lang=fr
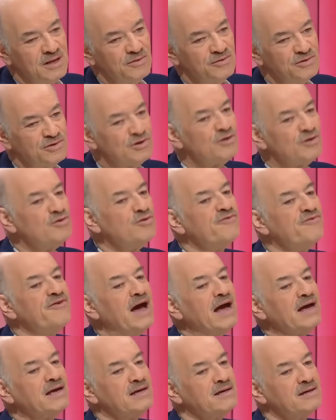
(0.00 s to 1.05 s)
une sorte de
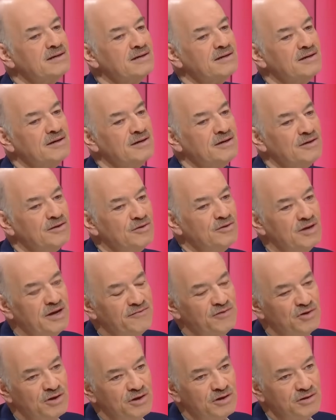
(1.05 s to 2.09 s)
vague euh, de la
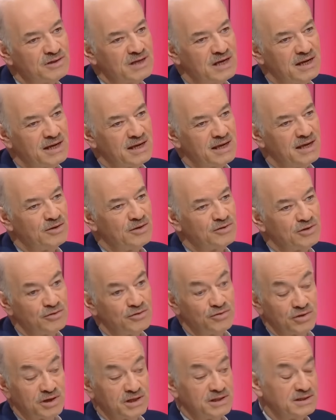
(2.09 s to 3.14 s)
violence à laquelle
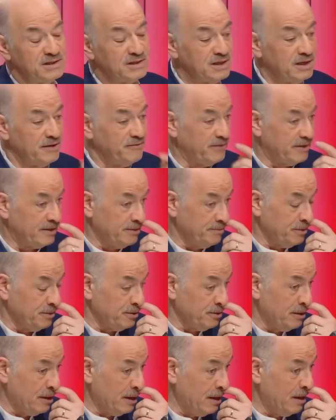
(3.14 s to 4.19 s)
tentent de résister
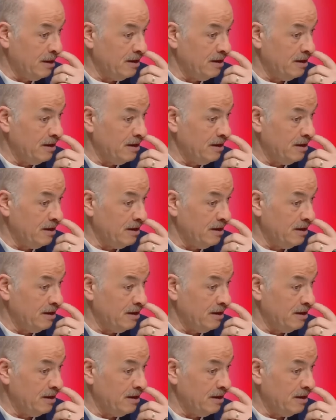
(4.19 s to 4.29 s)
effectivement